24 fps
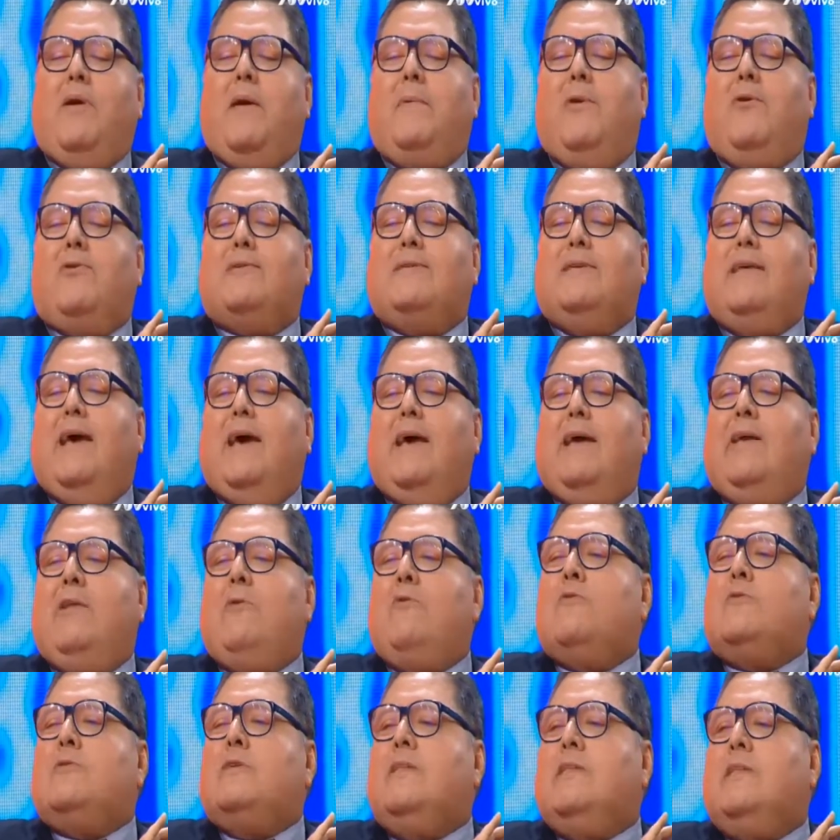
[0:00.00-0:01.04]
una velocidad
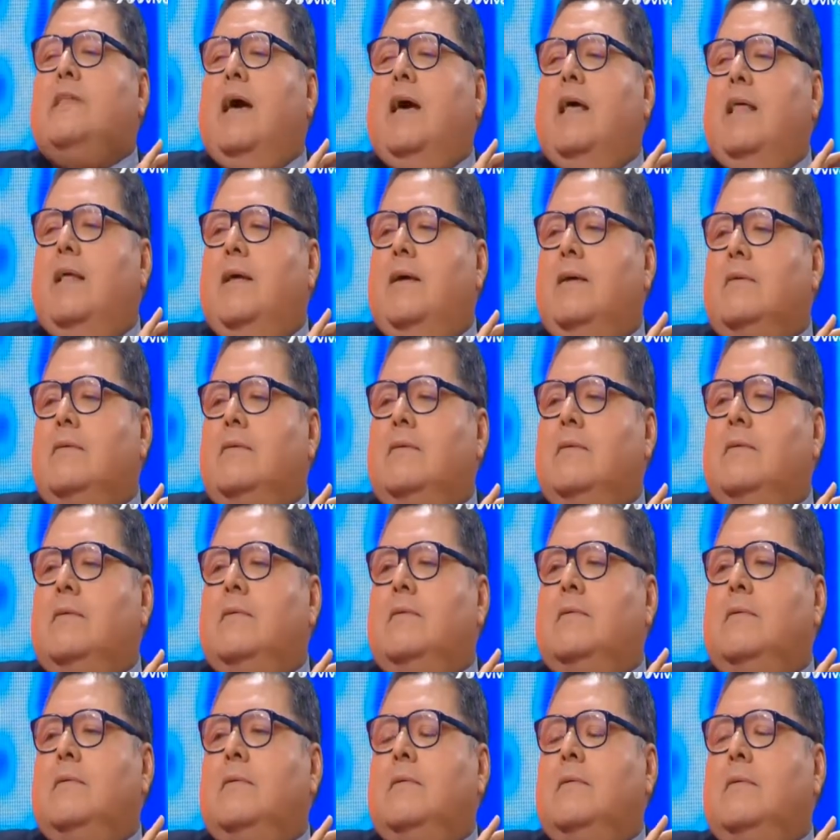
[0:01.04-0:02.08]
inusitada.
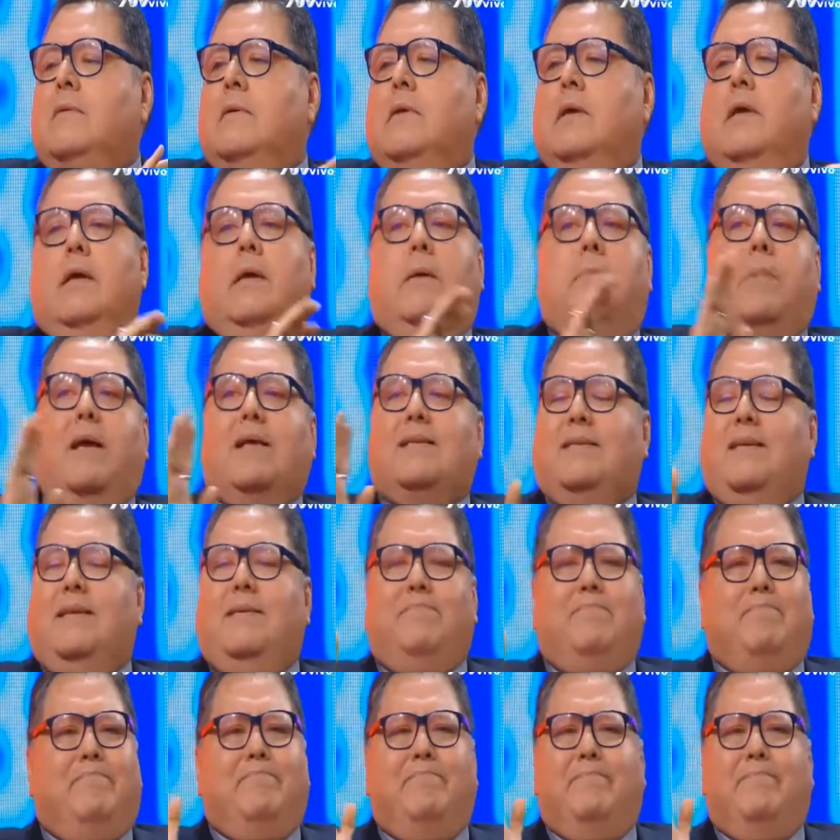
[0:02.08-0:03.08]
así,